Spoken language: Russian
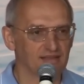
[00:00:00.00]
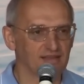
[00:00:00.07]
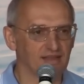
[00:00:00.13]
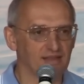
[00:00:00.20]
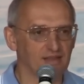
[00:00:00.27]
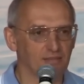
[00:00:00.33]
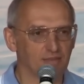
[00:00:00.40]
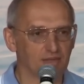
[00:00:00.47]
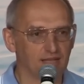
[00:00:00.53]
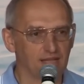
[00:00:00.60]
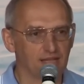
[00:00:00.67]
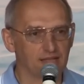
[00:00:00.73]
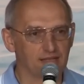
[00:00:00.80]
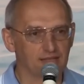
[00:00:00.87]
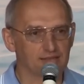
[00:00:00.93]
Когда
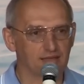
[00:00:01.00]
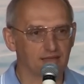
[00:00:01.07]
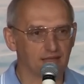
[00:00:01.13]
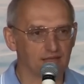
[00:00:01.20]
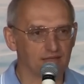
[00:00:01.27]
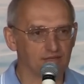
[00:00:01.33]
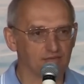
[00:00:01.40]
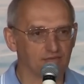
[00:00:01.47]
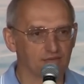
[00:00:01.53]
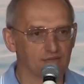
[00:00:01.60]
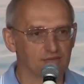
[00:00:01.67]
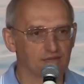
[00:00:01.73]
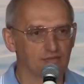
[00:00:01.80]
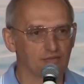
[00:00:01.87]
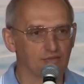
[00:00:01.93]
батарейка
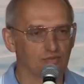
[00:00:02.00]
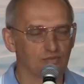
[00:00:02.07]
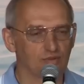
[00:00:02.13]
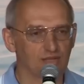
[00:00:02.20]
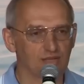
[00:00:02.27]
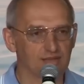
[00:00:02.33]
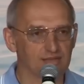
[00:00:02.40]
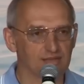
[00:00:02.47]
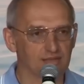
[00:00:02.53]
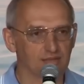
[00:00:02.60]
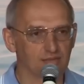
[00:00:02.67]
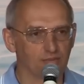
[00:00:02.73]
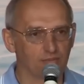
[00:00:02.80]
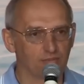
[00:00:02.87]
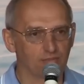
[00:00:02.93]
заканчивается, у него нет
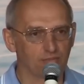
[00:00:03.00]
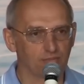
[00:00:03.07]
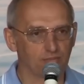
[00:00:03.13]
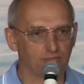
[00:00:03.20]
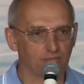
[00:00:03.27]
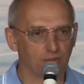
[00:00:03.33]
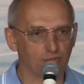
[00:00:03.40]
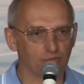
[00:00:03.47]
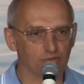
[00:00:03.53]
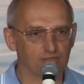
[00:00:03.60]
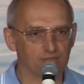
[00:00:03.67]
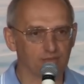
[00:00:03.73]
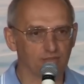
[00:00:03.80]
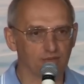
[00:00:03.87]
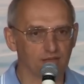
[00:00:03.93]
сил помочь
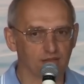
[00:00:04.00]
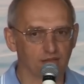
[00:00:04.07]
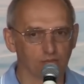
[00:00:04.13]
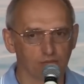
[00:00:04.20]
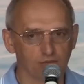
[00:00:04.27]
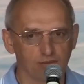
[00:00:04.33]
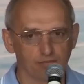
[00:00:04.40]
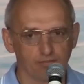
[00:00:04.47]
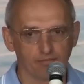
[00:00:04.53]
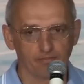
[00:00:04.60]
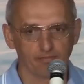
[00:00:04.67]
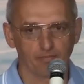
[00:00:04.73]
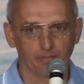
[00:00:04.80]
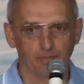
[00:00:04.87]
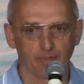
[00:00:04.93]
себе и другим.
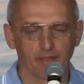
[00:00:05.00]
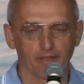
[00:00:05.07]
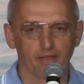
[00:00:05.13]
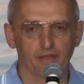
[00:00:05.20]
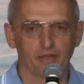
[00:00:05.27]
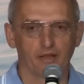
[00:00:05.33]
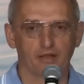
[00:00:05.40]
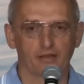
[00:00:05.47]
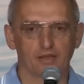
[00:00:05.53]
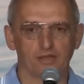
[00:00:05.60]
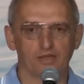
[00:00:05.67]
Когда